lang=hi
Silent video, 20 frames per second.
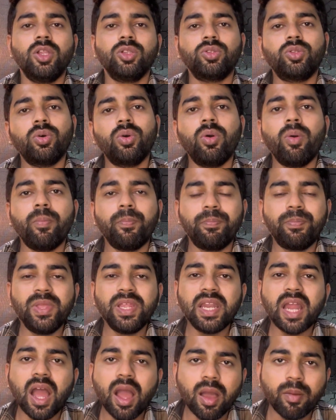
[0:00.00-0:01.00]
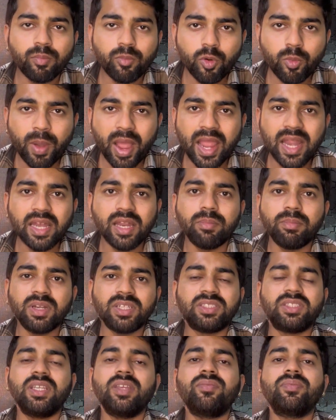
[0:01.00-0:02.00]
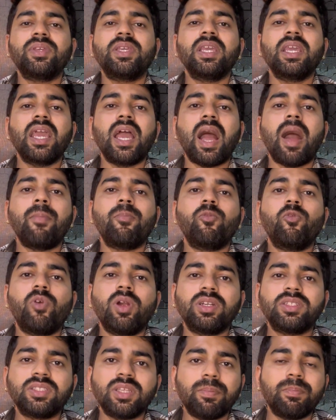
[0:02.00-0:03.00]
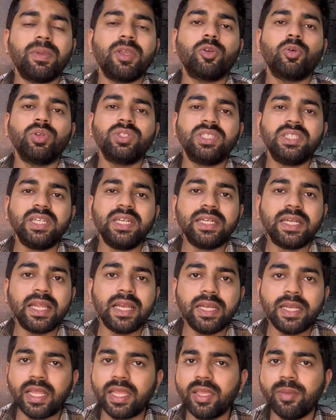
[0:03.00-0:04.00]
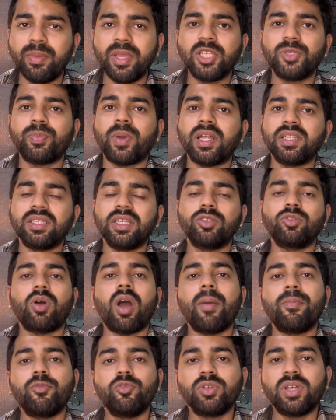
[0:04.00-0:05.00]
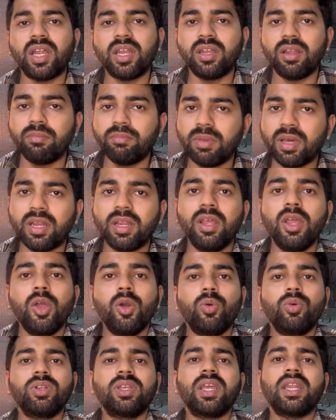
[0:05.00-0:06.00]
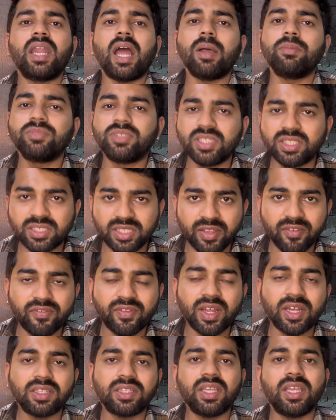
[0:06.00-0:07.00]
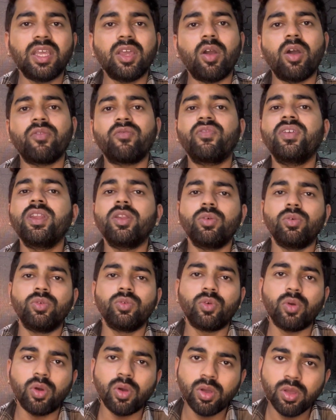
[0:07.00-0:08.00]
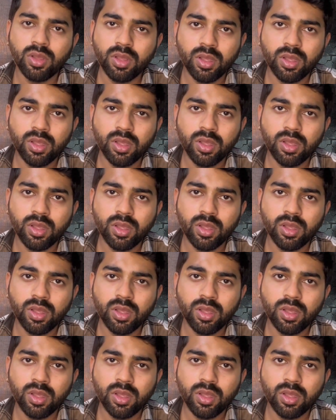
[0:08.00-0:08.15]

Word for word: तो बिना मोबाइल नंबर सेव किए आप व्हाट्सअप में कुछ डिटेल नहीं भेज पाते तो आप उनका नंबर उनके नाम से सेव करते हैं और फिर उनको